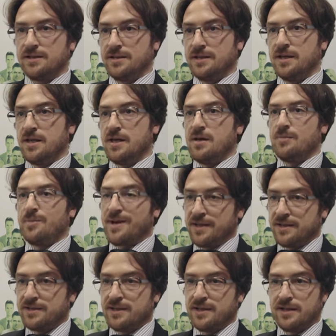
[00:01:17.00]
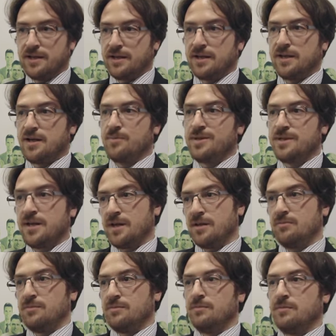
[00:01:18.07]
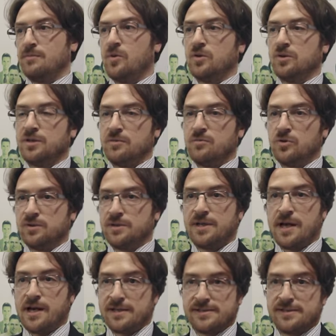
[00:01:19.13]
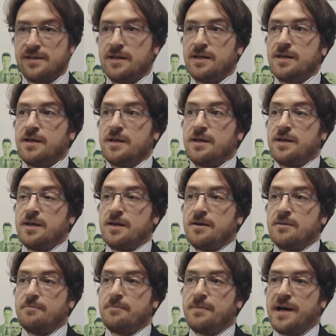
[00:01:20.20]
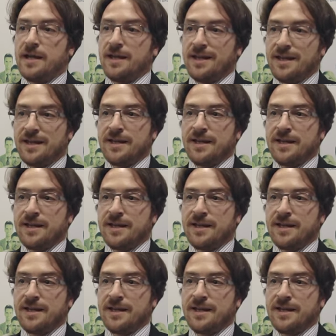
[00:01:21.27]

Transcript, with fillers: di prendere il capitale in molti, in molti casi ma la